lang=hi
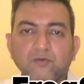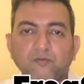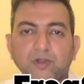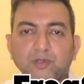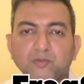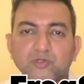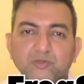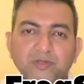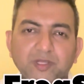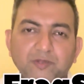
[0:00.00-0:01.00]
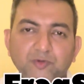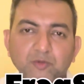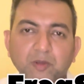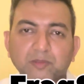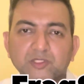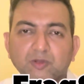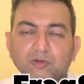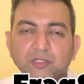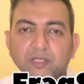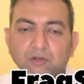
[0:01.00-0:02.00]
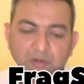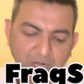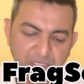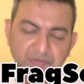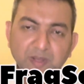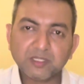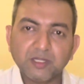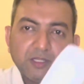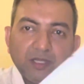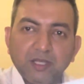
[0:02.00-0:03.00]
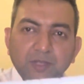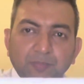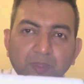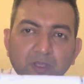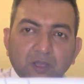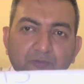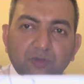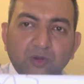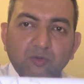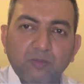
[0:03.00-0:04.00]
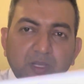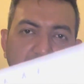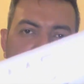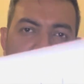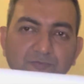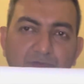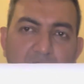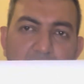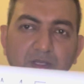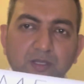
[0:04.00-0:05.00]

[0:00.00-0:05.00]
वेलकम दोस्तों नए वीडियो में आपका स्वागत है और आज बात करते हैं अफगानो बाय एम फाइव